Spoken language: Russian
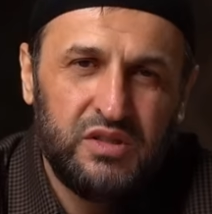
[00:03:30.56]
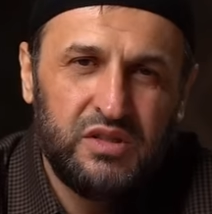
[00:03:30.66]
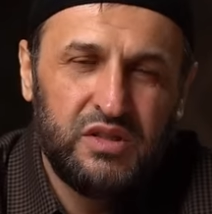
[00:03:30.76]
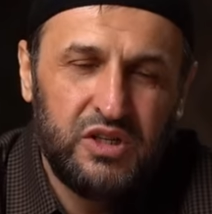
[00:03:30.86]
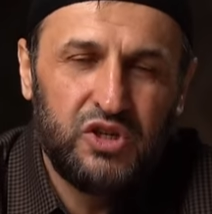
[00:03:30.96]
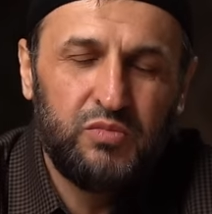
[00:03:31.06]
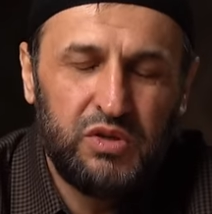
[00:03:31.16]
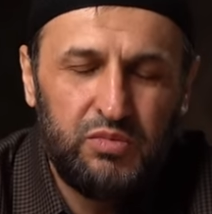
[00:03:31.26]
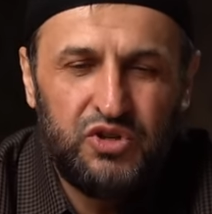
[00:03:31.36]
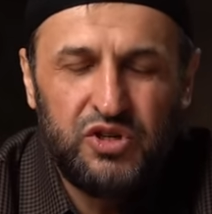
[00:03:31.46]
из наших
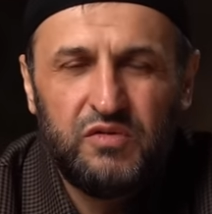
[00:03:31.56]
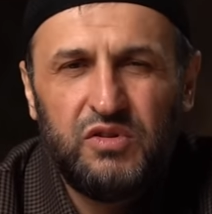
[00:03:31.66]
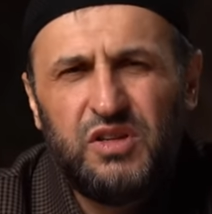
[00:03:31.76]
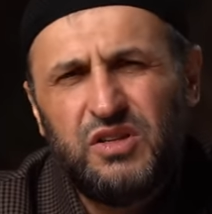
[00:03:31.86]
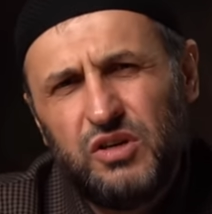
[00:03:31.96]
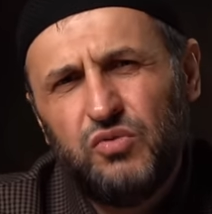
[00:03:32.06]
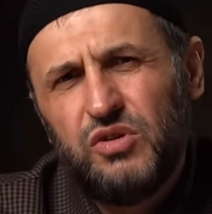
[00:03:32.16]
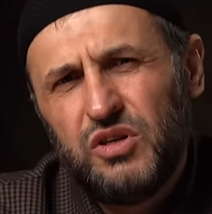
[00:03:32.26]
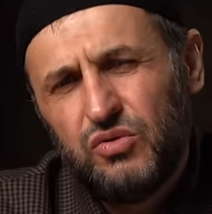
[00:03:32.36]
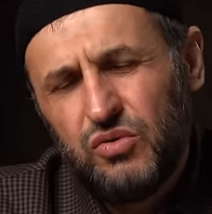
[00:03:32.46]
подписчиков, это те
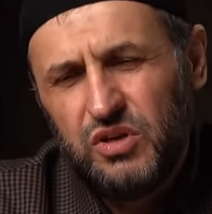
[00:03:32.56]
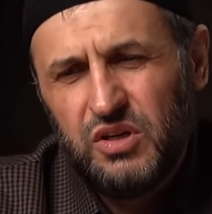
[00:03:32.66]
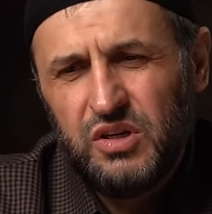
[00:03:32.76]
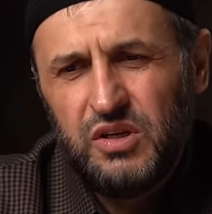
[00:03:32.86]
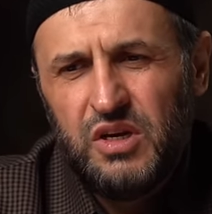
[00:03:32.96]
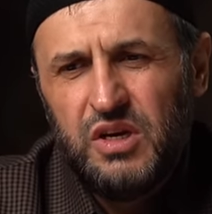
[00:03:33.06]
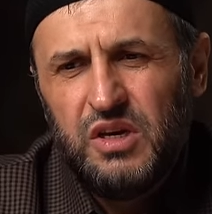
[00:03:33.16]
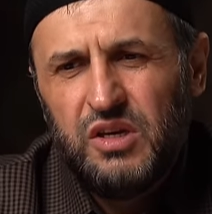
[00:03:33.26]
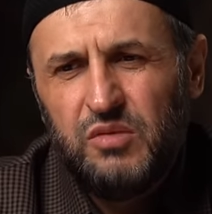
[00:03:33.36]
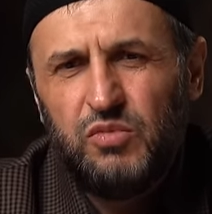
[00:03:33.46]
люди, которые
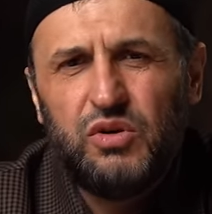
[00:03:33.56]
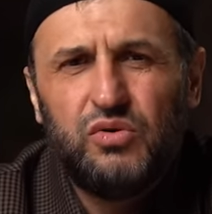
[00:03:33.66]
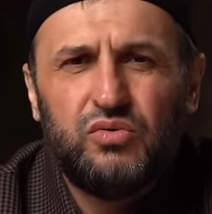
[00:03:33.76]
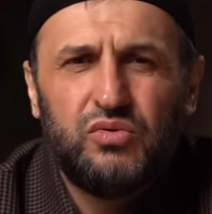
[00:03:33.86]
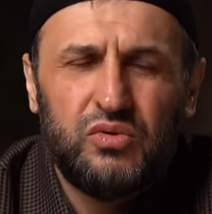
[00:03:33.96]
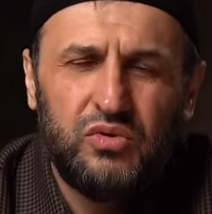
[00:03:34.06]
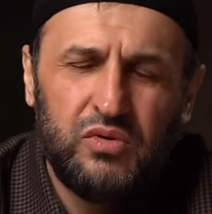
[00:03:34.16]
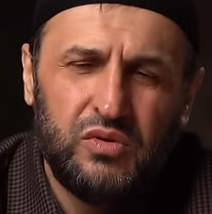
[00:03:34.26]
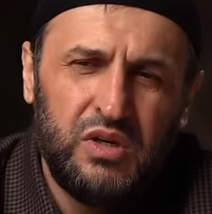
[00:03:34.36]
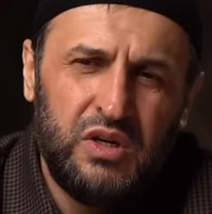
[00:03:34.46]
имеют
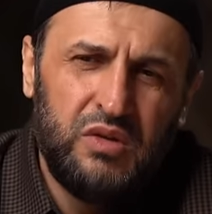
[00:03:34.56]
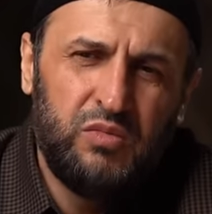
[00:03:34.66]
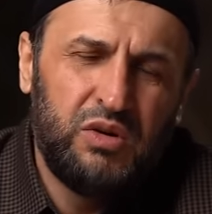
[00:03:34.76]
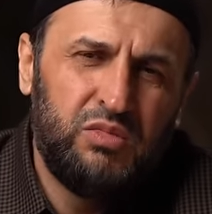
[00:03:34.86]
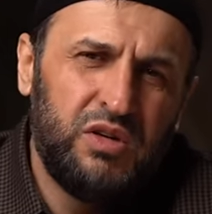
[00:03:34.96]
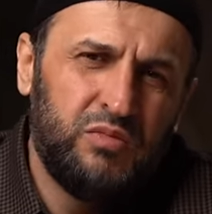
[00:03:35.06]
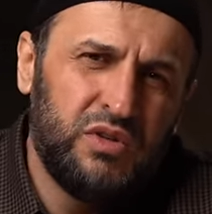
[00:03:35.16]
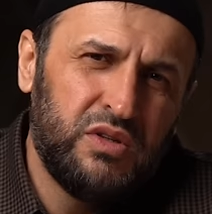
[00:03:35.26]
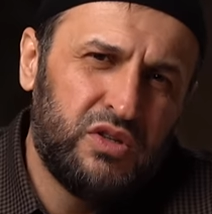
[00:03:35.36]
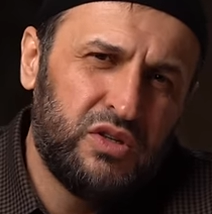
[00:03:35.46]
э,
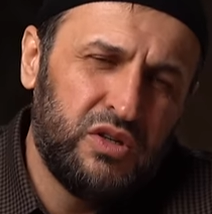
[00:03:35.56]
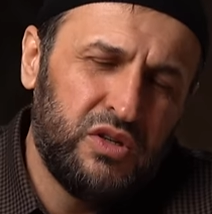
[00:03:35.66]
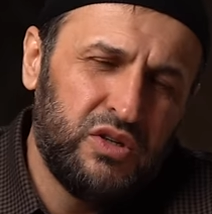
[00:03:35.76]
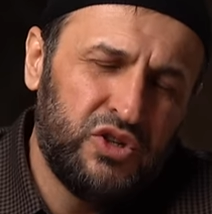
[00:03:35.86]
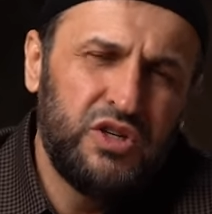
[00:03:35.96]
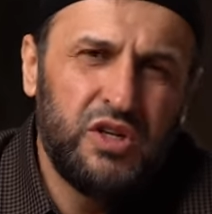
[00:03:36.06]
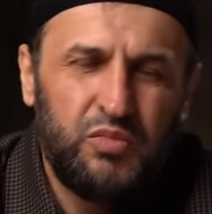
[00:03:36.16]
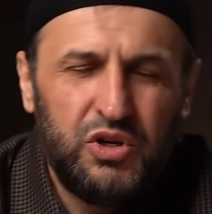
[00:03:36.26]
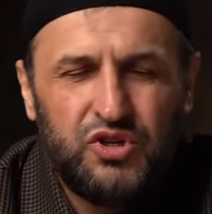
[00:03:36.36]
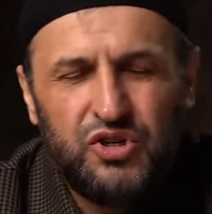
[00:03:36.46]
проблемы с э, жирной
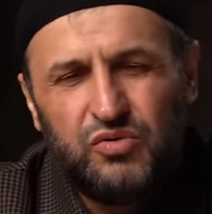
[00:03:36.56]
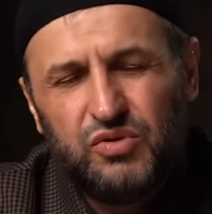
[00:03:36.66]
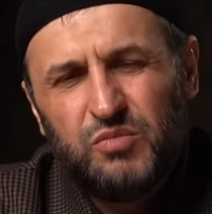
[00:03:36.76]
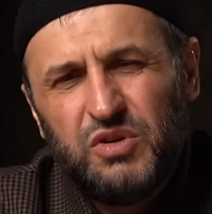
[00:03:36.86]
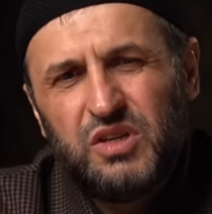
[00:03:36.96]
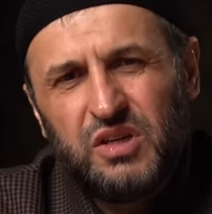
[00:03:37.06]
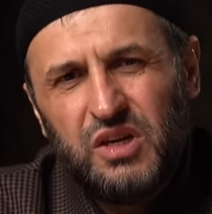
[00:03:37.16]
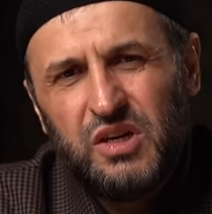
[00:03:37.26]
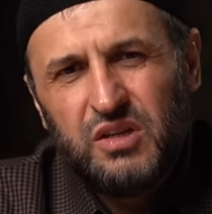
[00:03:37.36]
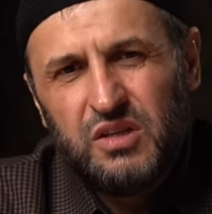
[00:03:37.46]
печенью там, и так
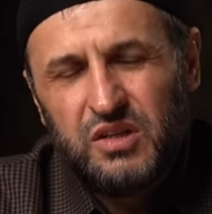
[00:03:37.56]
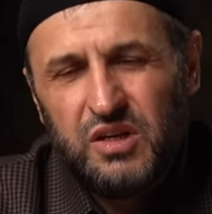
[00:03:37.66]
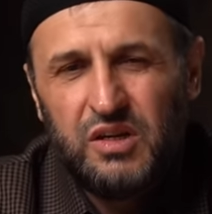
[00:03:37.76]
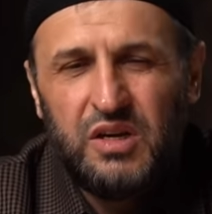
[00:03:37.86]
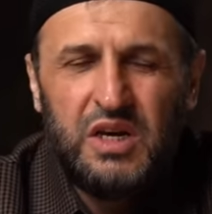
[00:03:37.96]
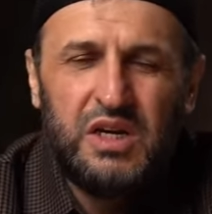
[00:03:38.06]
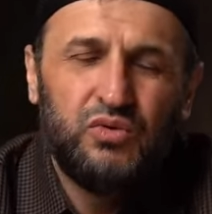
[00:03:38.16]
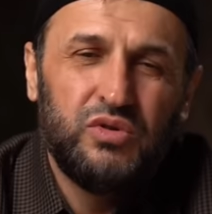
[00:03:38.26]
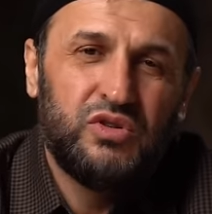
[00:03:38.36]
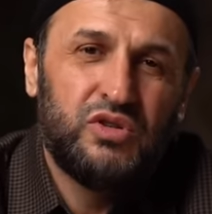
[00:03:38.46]
далее, и так далее.
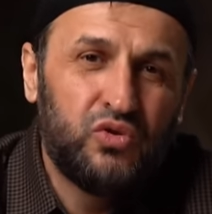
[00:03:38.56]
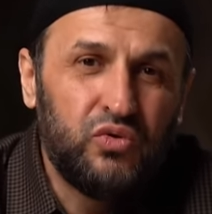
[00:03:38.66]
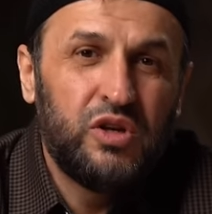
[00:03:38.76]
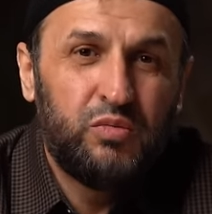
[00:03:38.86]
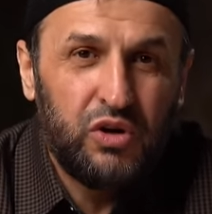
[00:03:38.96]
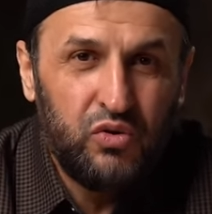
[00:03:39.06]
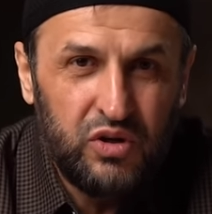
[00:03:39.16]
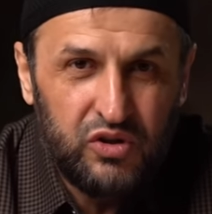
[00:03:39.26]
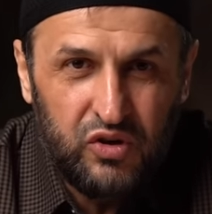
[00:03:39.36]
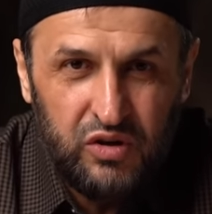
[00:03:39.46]
То есть сунной
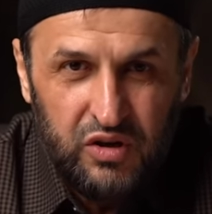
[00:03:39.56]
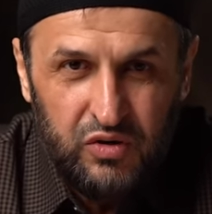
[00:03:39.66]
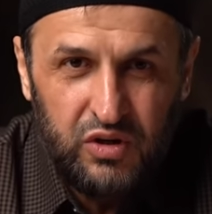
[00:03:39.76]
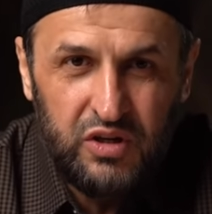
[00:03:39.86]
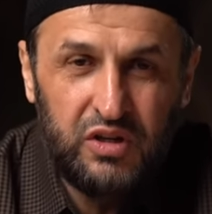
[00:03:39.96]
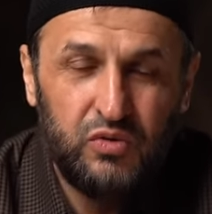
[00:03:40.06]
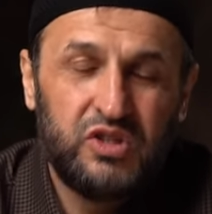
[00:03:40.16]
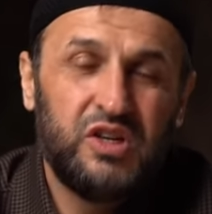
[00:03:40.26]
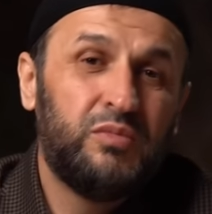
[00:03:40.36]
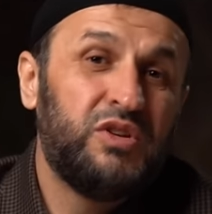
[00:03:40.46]
пророка, саллаллаху алейхи
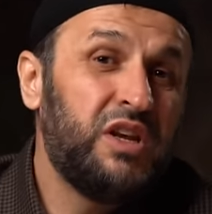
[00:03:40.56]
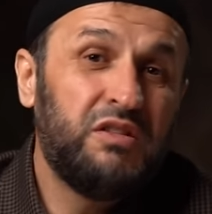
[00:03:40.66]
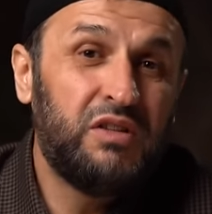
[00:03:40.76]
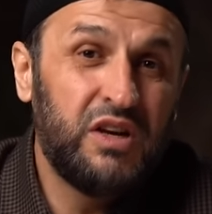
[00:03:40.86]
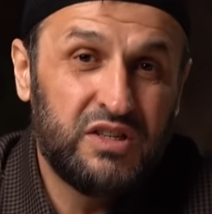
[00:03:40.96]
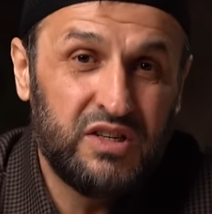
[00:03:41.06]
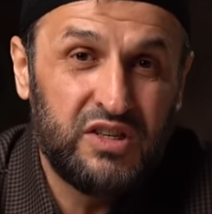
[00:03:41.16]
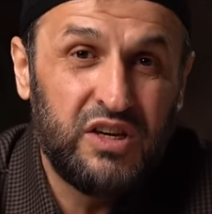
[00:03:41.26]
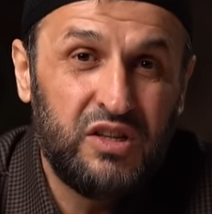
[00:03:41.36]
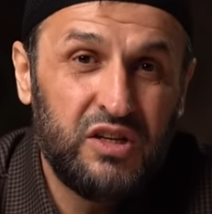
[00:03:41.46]
вассалям, не является
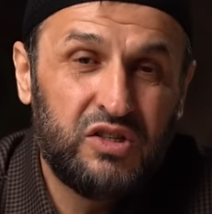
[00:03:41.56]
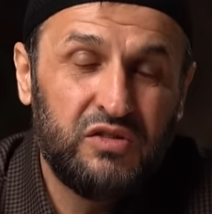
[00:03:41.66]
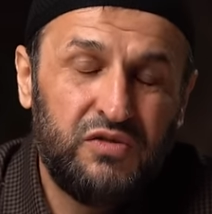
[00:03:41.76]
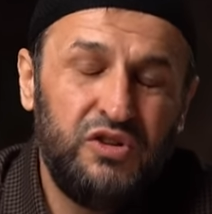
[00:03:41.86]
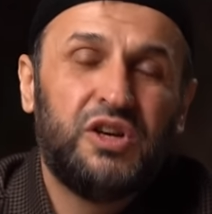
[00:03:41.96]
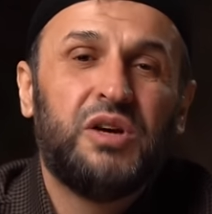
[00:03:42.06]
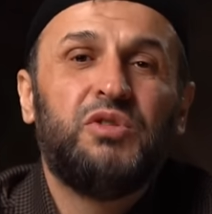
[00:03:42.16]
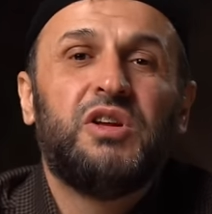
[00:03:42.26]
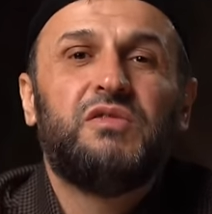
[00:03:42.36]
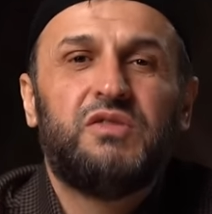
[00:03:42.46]
заедаться
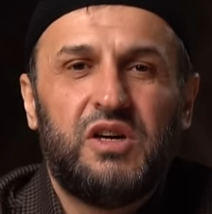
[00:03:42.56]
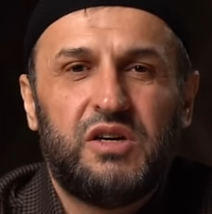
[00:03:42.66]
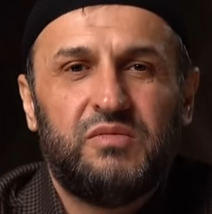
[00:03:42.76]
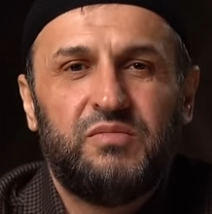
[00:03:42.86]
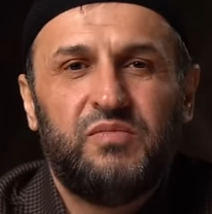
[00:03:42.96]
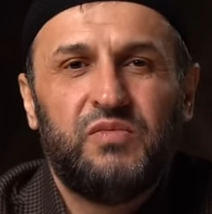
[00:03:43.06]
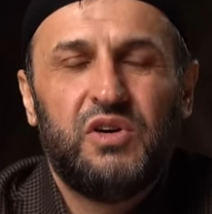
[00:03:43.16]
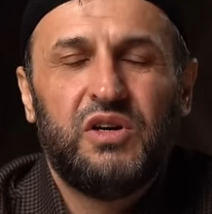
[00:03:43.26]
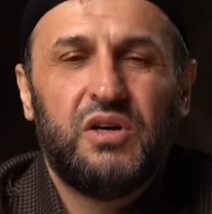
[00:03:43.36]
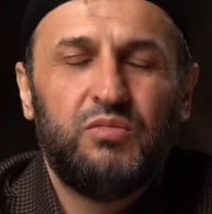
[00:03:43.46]
финиками на ифтар,
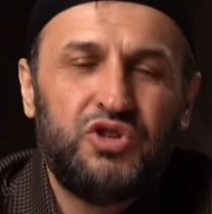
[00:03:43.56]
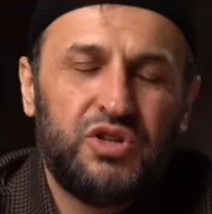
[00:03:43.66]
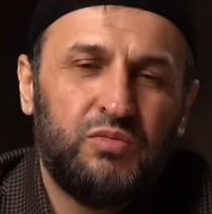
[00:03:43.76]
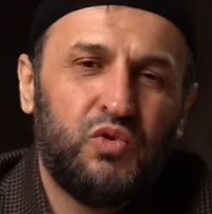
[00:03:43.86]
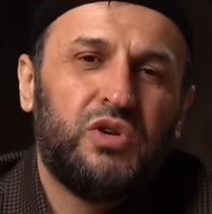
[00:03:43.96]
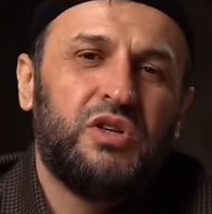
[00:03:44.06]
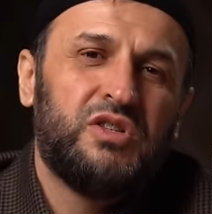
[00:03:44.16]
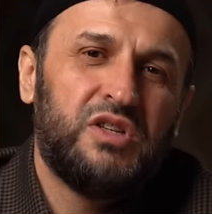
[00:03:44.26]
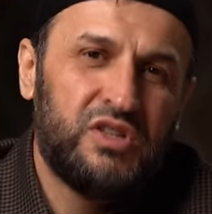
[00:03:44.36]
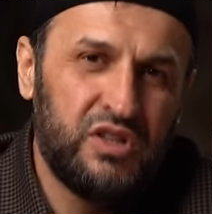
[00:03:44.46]
как обычно многие
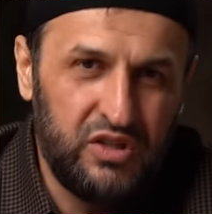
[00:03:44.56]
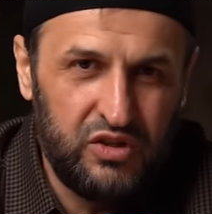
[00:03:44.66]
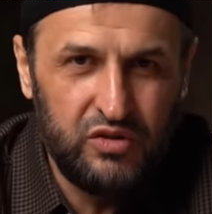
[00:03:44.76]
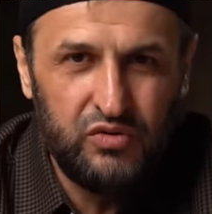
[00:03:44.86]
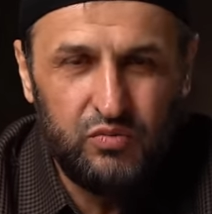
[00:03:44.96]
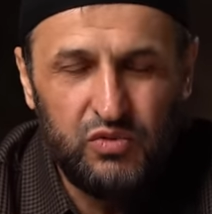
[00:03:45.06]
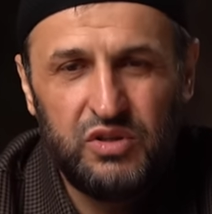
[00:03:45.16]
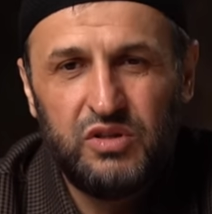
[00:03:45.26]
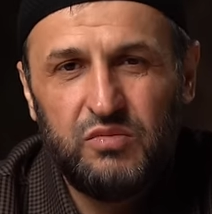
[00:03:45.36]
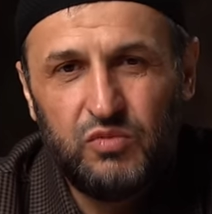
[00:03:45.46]
из нас это делают. Мы
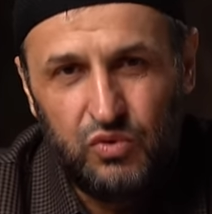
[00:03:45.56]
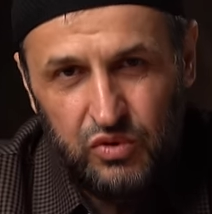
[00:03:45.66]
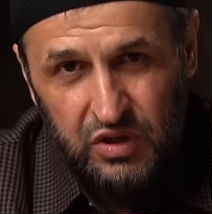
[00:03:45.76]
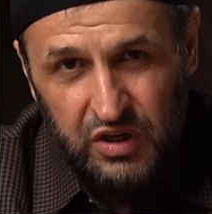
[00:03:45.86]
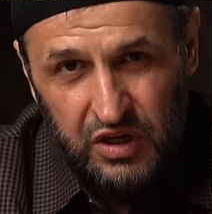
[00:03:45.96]
едим гор,